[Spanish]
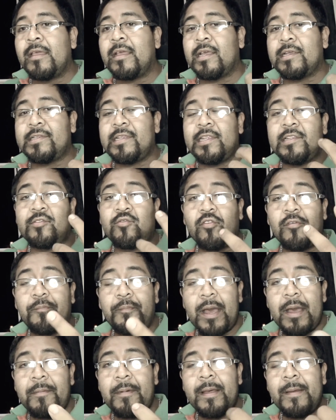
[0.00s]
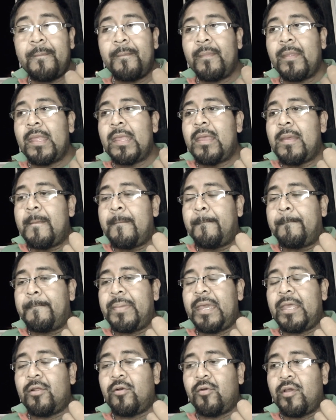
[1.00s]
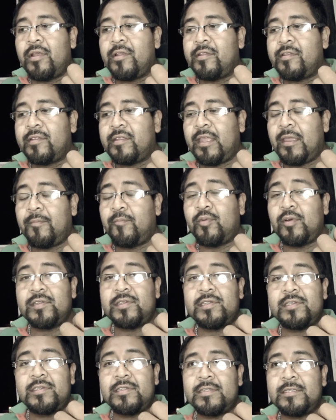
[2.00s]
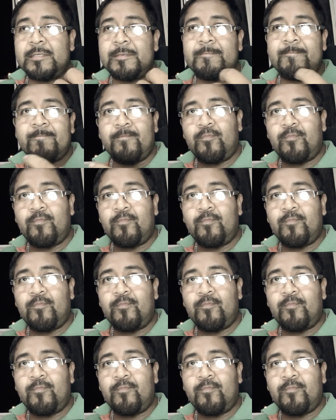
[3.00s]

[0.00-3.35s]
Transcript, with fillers: que se disculpaba, pero este, pues